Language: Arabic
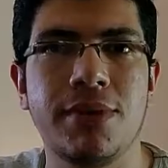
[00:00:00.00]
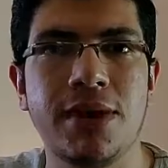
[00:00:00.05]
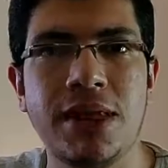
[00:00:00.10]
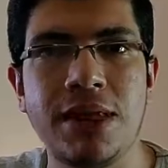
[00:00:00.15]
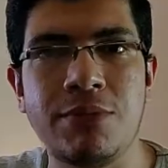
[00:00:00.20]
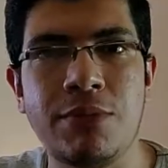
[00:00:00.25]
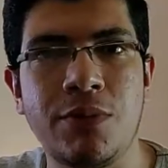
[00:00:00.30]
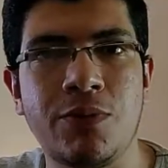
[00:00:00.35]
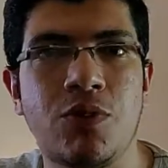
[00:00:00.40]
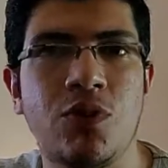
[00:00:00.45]
بدل
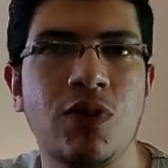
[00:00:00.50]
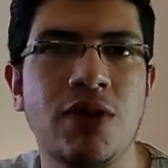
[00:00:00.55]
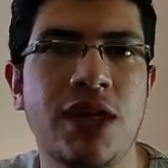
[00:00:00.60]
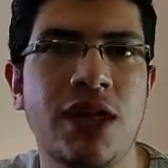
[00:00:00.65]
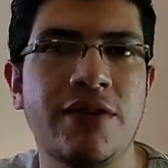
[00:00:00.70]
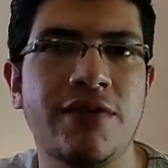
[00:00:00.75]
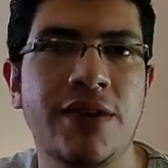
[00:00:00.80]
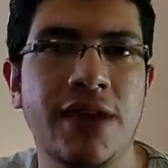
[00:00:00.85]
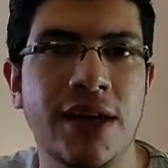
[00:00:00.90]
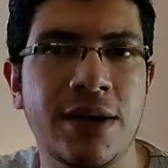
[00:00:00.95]
ما بنقول
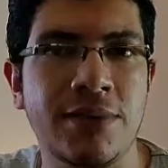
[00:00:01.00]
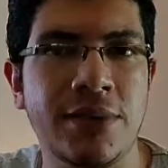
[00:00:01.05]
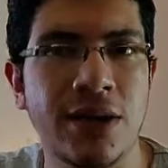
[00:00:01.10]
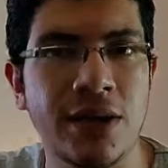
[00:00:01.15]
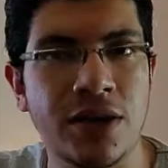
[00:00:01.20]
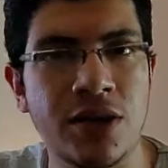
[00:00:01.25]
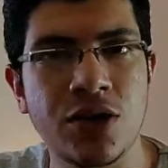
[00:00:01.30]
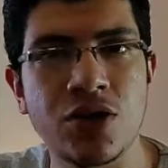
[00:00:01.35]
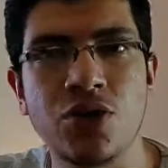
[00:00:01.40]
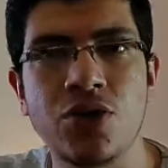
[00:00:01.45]
كيف يعمل
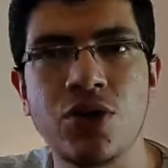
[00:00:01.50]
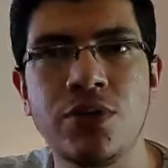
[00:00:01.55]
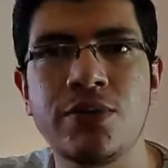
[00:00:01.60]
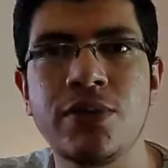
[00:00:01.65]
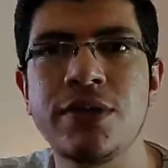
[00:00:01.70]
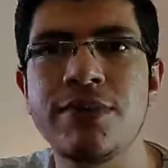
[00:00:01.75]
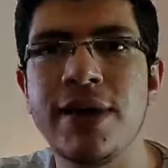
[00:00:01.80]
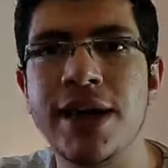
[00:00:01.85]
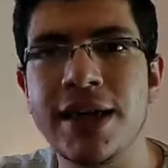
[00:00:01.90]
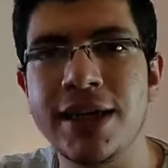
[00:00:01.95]
النكسيوم
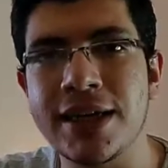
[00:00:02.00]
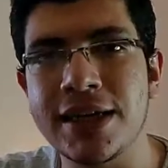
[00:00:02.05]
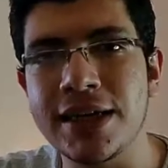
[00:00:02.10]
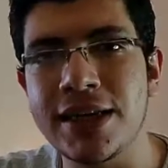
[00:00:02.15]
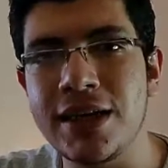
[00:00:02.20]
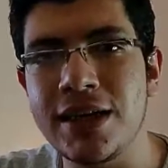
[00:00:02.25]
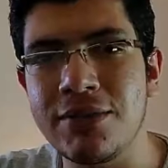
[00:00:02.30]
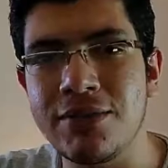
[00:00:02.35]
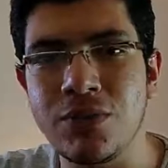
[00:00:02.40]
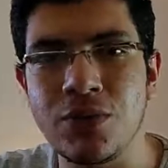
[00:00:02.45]
يبقى احنا
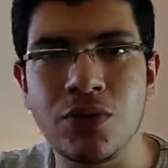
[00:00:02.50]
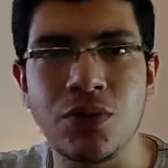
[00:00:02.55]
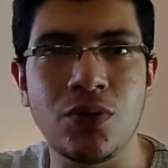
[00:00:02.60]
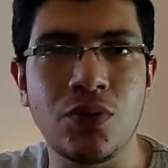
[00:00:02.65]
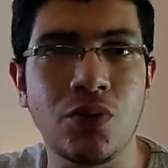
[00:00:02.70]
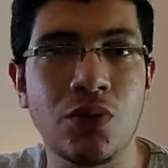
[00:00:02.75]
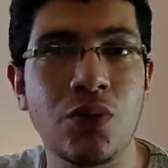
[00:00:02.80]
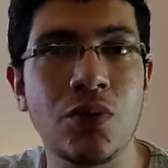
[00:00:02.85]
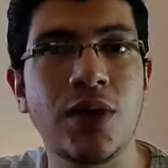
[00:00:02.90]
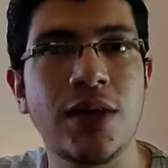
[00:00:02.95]
كده
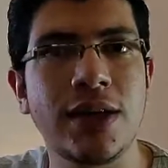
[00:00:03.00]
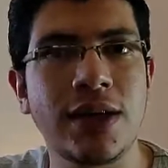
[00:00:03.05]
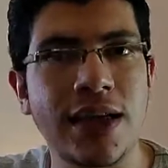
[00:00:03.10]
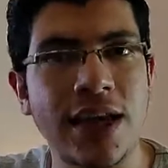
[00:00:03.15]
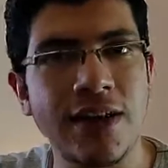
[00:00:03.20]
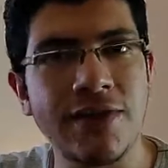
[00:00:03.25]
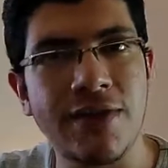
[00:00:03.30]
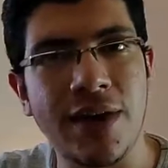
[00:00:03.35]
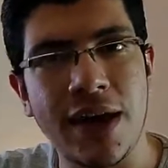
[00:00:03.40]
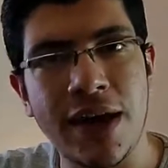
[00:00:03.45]
بنقول
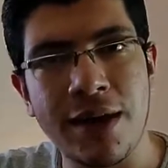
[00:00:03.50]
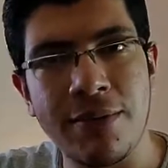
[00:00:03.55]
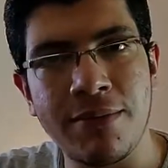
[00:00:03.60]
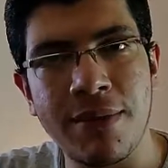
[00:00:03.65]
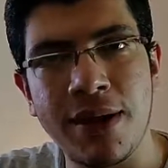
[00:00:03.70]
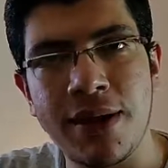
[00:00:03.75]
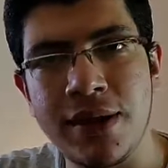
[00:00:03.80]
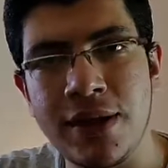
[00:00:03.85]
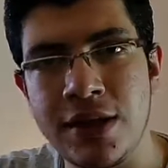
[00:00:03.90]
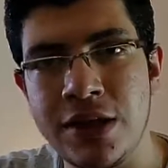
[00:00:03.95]
كيف
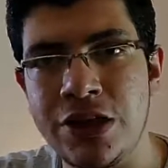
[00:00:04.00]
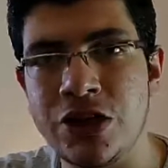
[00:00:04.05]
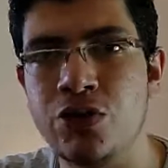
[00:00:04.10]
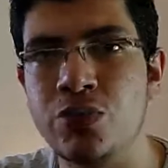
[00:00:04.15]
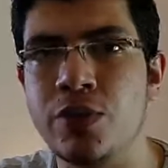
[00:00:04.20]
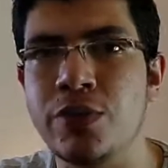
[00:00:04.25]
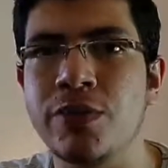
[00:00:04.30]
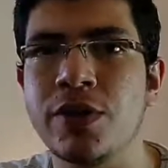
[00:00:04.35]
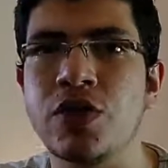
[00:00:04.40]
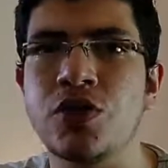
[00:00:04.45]
يعمل
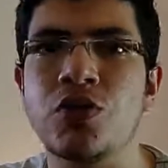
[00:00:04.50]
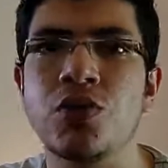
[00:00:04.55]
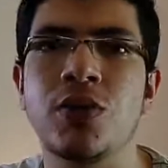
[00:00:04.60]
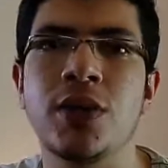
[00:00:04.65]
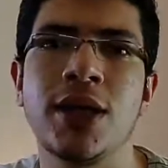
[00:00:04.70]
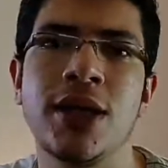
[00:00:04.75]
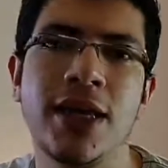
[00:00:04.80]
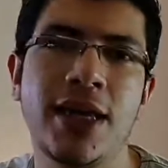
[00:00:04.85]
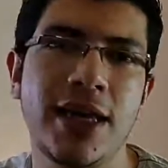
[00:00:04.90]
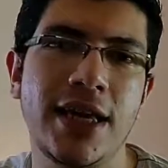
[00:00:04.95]
الايزومبرازول
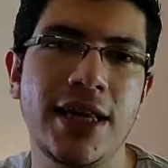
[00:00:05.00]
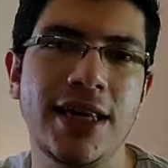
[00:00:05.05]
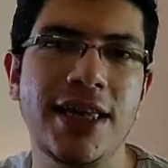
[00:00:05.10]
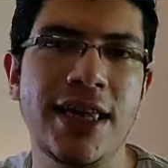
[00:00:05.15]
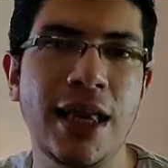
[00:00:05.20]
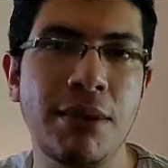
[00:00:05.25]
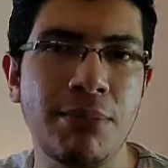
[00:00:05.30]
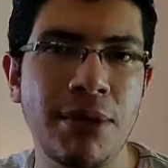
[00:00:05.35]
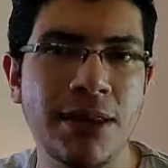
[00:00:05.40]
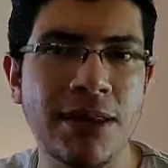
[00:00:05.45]
اللي
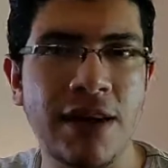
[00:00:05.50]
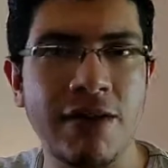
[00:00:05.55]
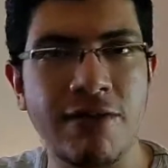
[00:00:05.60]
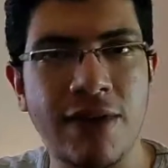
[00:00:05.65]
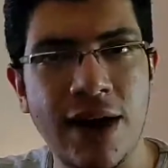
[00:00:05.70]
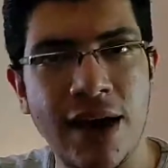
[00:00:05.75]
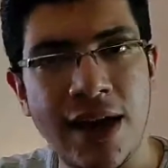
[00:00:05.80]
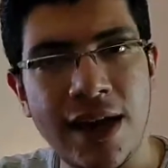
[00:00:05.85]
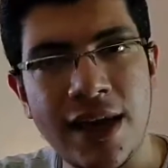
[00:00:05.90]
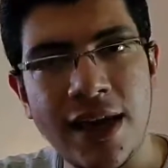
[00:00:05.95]
هي الماده
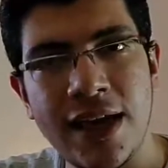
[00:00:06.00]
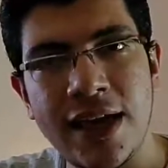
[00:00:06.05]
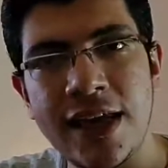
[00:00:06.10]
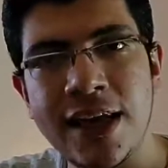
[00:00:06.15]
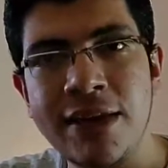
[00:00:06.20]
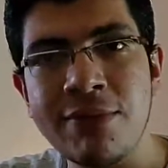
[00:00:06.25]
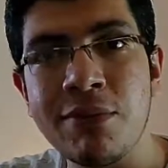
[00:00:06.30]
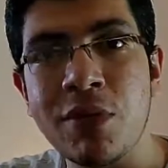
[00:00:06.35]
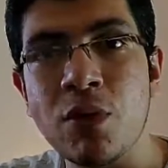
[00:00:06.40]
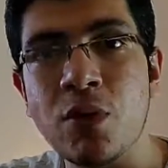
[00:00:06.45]
الفعاله
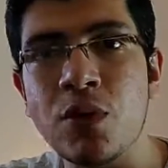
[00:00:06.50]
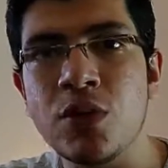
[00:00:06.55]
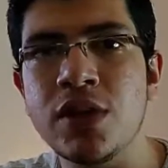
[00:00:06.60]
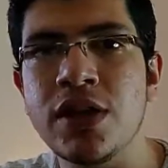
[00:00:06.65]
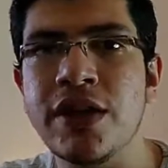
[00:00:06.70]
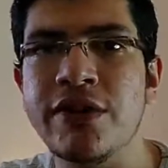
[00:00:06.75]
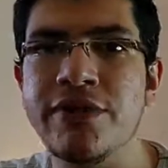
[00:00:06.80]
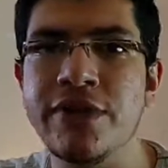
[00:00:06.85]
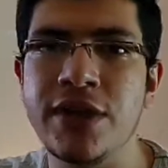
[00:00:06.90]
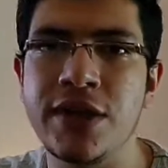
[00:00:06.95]
اللي
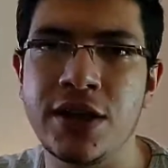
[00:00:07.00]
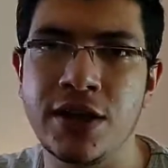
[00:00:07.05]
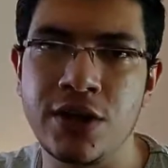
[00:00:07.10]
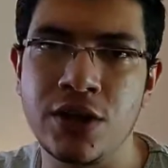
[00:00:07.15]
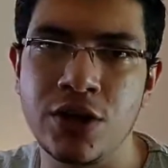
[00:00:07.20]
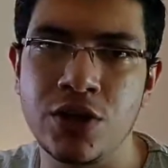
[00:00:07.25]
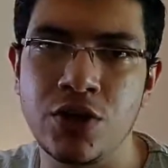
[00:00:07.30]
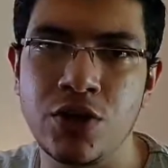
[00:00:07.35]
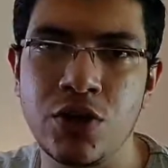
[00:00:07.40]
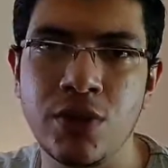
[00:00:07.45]
موجوده في
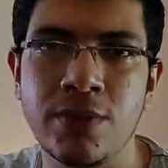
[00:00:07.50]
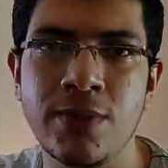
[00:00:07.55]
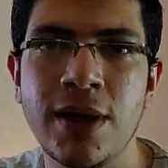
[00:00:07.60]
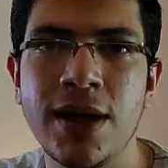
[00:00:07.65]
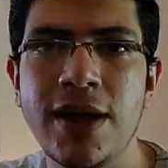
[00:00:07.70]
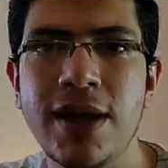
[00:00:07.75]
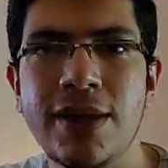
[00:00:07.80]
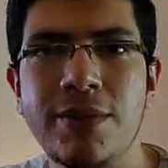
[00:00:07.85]
النكسيوم